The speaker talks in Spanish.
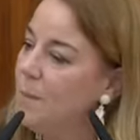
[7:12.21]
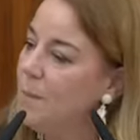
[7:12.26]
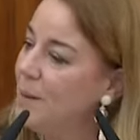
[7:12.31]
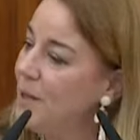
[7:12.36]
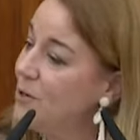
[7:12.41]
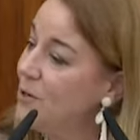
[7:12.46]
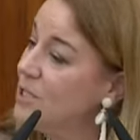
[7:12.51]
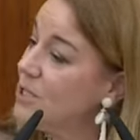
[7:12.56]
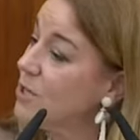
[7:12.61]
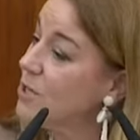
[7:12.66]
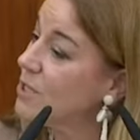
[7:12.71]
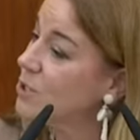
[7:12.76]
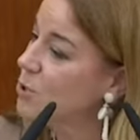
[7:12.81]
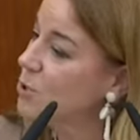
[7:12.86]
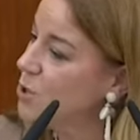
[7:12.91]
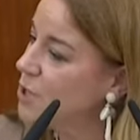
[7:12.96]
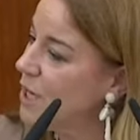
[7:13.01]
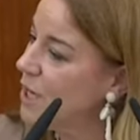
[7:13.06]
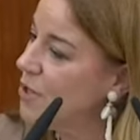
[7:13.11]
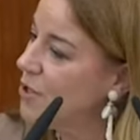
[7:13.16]
Pero eso a
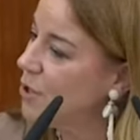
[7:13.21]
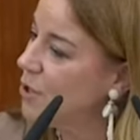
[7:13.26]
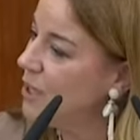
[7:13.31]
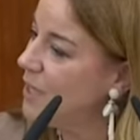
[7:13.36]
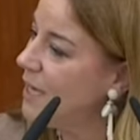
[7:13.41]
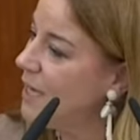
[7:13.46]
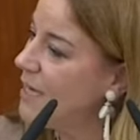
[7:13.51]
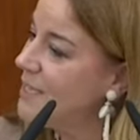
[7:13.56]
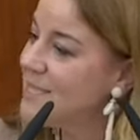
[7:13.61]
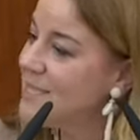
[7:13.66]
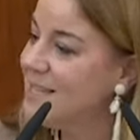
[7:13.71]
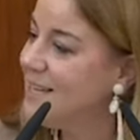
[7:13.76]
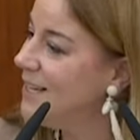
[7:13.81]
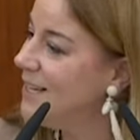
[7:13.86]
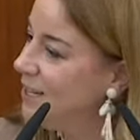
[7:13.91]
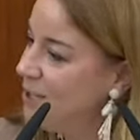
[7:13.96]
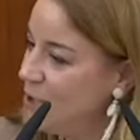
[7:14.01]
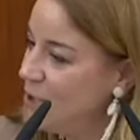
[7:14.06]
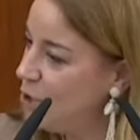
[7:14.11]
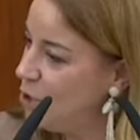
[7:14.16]
sus señorías
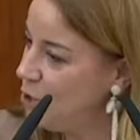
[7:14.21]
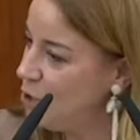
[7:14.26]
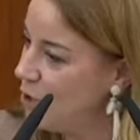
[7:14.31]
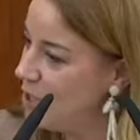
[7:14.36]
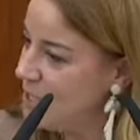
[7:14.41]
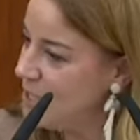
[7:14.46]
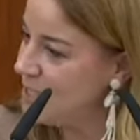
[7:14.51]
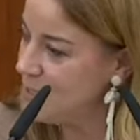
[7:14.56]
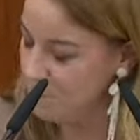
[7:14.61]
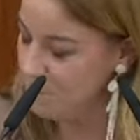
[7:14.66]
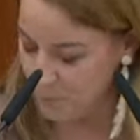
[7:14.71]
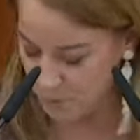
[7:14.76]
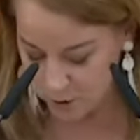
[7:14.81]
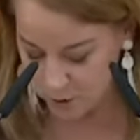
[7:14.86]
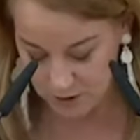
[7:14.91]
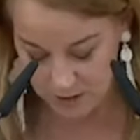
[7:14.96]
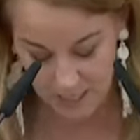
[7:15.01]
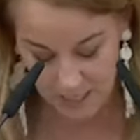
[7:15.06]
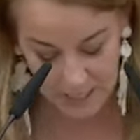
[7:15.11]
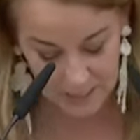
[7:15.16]
no les
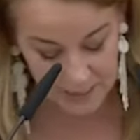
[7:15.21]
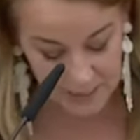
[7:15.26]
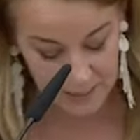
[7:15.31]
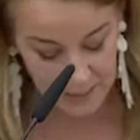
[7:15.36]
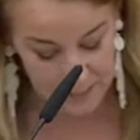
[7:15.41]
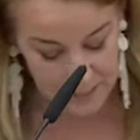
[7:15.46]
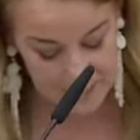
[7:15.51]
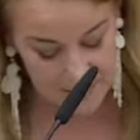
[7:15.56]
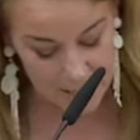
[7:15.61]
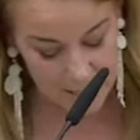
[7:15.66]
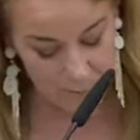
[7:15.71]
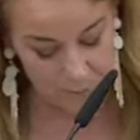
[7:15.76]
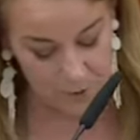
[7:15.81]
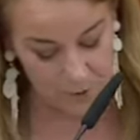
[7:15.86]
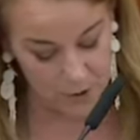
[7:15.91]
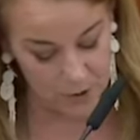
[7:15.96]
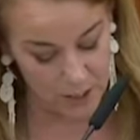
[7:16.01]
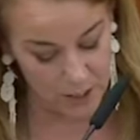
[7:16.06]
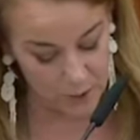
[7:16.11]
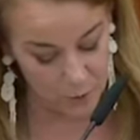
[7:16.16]
importa ni les ha
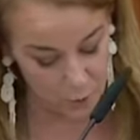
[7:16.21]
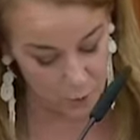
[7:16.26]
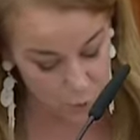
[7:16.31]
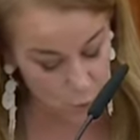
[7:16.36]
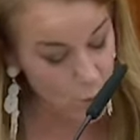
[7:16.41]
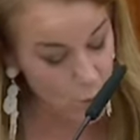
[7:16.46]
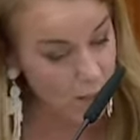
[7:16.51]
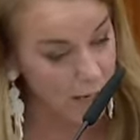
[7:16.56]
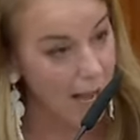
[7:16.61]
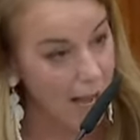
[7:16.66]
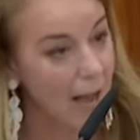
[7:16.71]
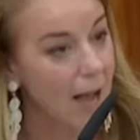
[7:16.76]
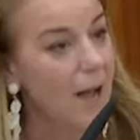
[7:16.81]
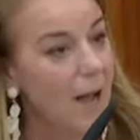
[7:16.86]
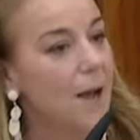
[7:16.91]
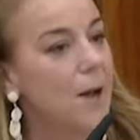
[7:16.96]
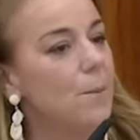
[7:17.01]
importado nunca,